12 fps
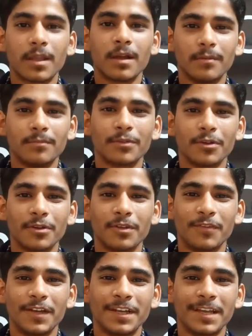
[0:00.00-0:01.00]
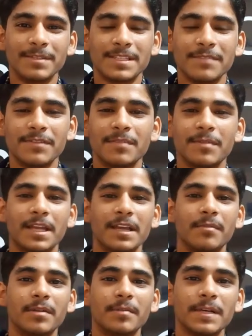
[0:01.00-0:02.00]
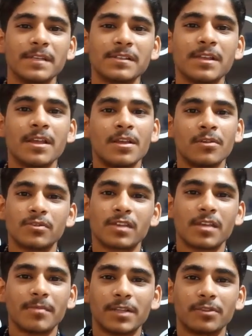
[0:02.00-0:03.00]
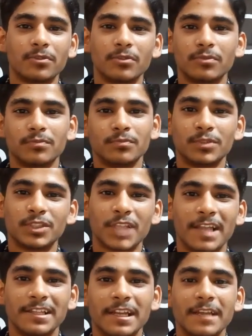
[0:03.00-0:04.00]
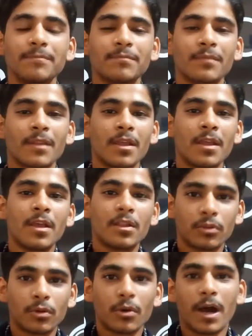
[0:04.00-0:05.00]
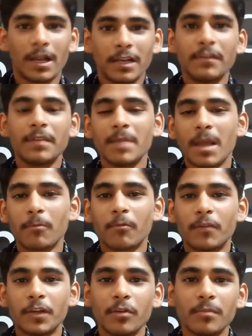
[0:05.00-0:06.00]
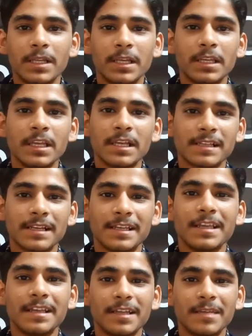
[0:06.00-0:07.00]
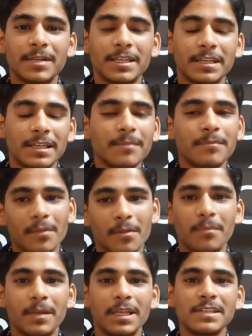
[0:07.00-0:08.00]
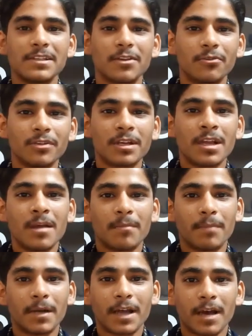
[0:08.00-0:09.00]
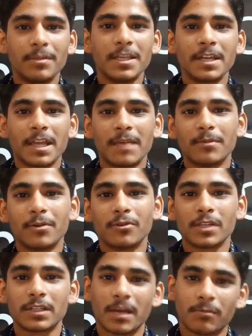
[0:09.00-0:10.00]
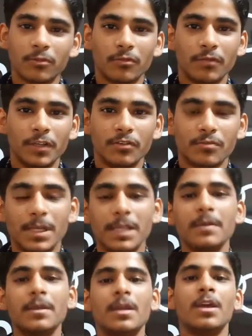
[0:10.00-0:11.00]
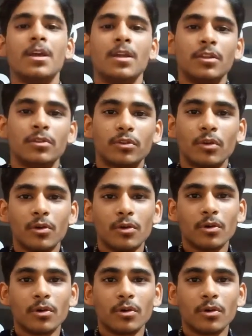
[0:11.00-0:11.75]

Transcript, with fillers: क्योंकि फ्री टाइम इसी वीक में रहेगा मेरे पास उसके बाद तो शायद ही रहे तो अगले वीक भी आपको वीडियो मिलेगी ऐसा नहीं है नहीं मिलेगी मिलेगी ज़रूर बट अभी के टाइम पे हो सकता है आपको दो वीडियोस मिले तो